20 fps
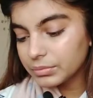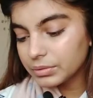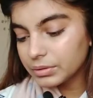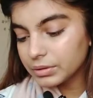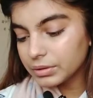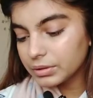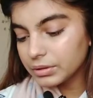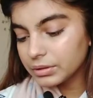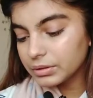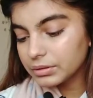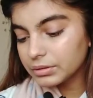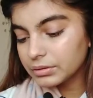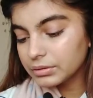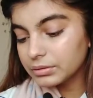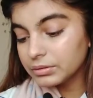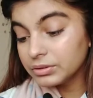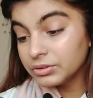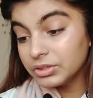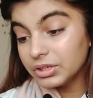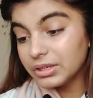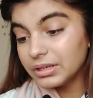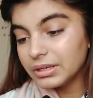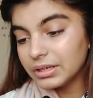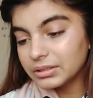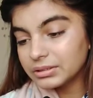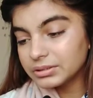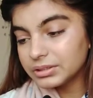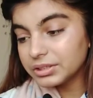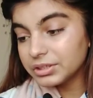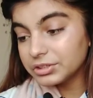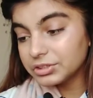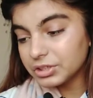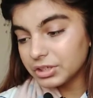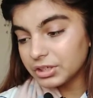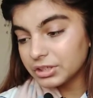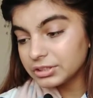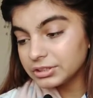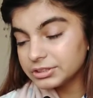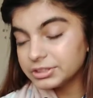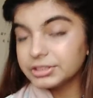बट ये लगते
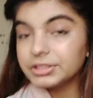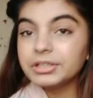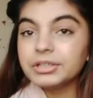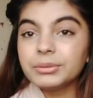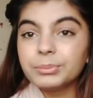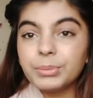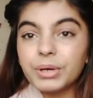शक्ल से